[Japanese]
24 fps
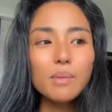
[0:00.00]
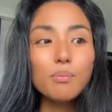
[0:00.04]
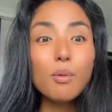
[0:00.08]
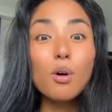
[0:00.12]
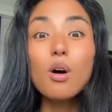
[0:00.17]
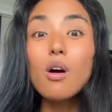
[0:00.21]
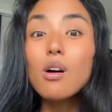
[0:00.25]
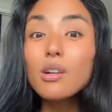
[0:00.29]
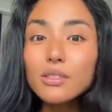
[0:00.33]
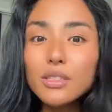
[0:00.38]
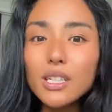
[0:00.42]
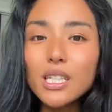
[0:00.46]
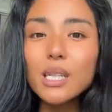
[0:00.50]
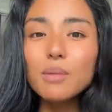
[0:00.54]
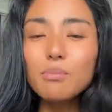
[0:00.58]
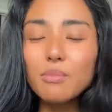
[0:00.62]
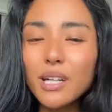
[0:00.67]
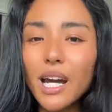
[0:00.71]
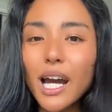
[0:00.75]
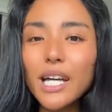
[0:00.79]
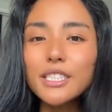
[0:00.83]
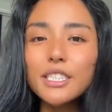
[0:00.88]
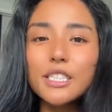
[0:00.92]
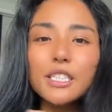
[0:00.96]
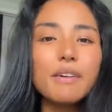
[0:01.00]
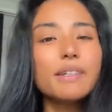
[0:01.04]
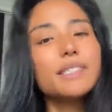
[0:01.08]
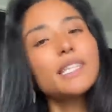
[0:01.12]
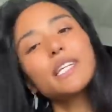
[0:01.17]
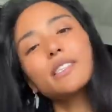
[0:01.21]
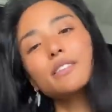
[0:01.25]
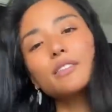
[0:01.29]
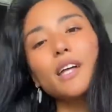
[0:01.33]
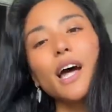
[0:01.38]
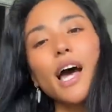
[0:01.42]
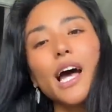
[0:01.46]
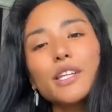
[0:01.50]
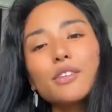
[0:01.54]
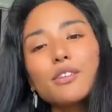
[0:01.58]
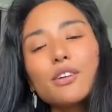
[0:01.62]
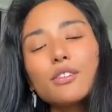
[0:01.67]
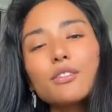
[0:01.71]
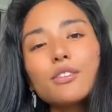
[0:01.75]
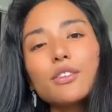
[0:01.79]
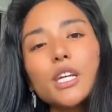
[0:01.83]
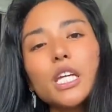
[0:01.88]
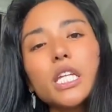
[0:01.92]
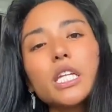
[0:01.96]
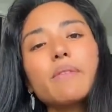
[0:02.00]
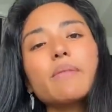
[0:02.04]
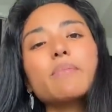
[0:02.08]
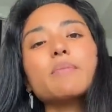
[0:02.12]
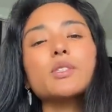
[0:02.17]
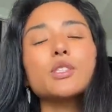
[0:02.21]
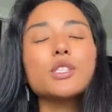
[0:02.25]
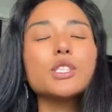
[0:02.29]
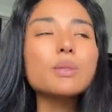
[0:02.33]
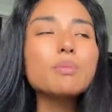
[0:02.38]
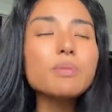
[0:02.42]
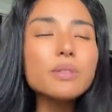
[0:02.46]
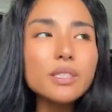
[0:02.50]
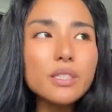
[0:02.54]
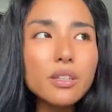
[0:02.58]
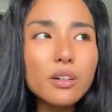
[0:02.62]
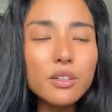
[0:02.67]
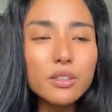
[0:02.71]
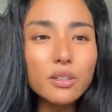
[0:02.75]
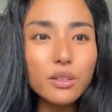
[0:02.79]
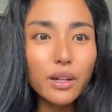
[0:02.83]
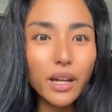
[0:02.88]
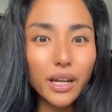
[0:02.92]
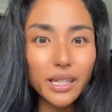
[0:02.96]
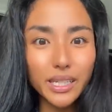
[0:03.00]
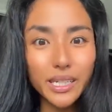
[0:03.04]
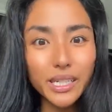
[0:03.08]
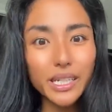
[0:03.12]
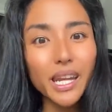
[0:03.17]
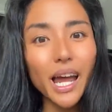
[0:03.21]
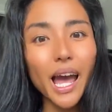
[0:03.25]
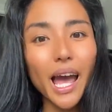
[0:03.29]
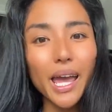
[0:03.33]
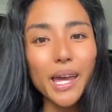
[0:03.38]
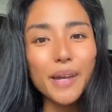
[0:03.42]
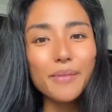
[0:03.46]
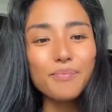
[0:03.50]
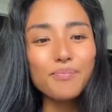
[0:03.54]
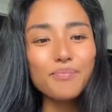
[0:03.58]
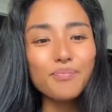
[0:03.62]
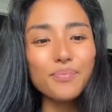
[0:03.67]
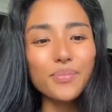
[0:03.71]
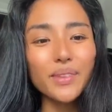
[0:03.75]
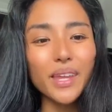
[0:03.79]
もう本当に昔の私の波動っていうのも自分のことが嫌い。